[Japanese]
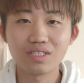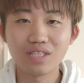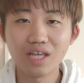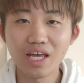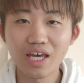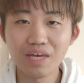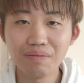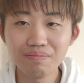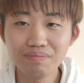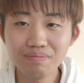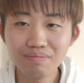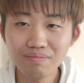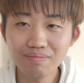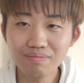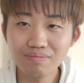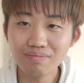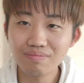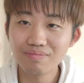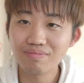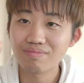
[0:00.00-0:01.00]
でれ
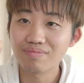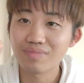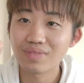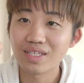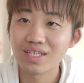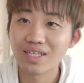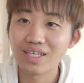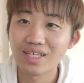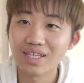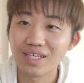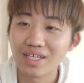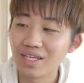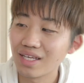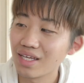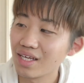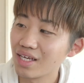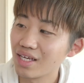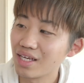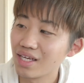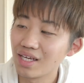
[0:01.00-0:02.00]
ん
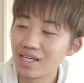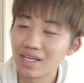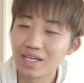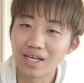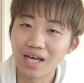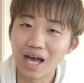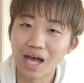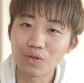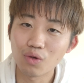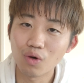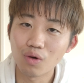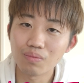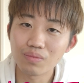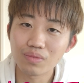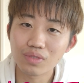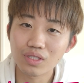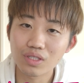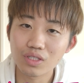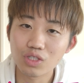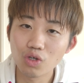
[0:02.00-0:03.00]
あの
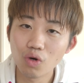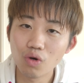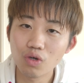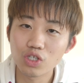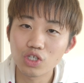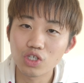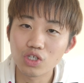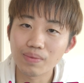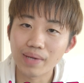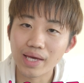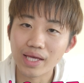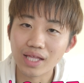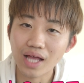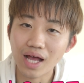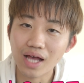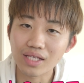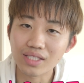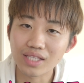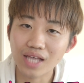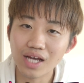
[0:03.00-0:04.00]
超有名
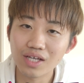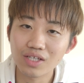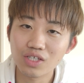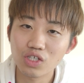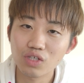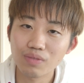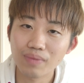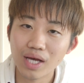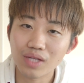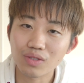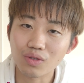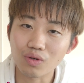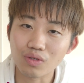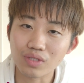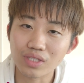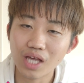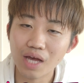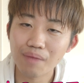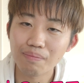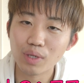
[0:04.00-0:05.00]
なサンキューマート
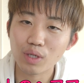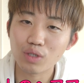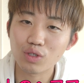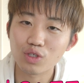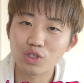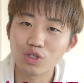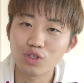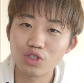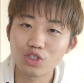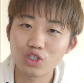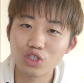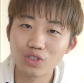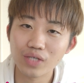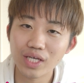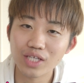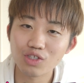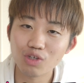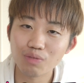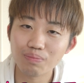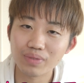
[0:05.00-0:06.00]
390
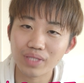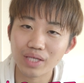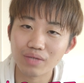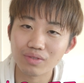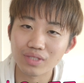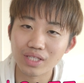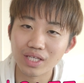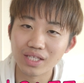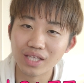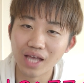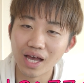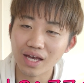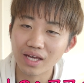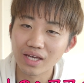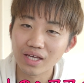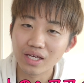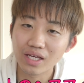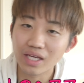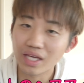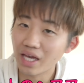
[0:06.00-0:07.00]
円ショップで売っていた
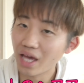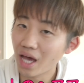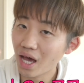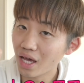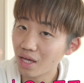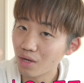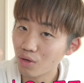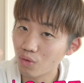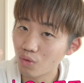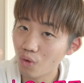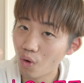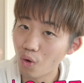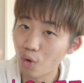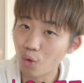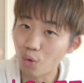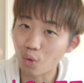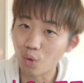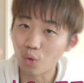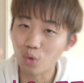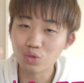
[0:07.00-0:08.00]
ヘアアイロンを
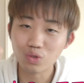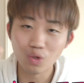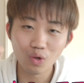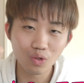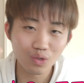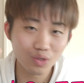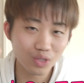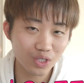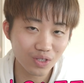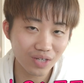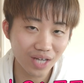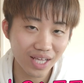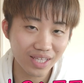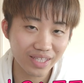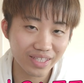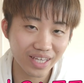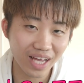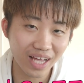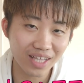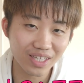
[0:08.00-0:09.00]
男の人が
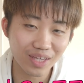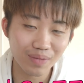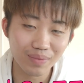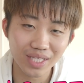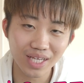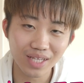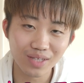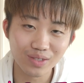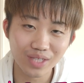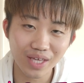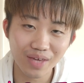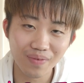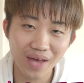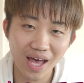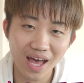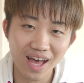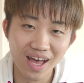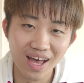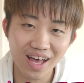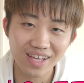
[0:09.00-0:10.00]
使ってみたでござい
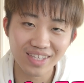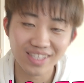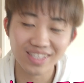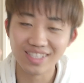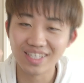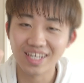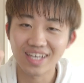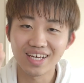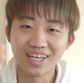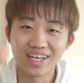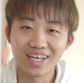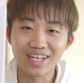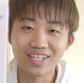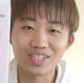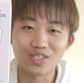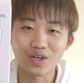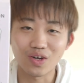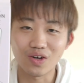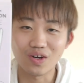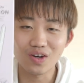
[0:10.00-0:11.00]
ます
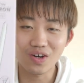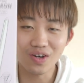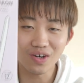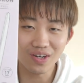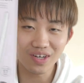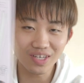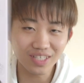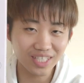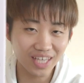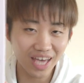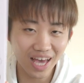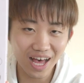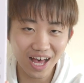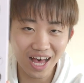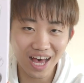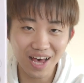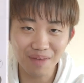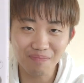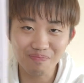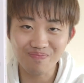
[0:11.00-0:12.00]
そう
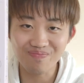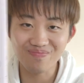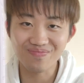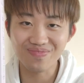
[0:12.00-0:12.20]
しゃ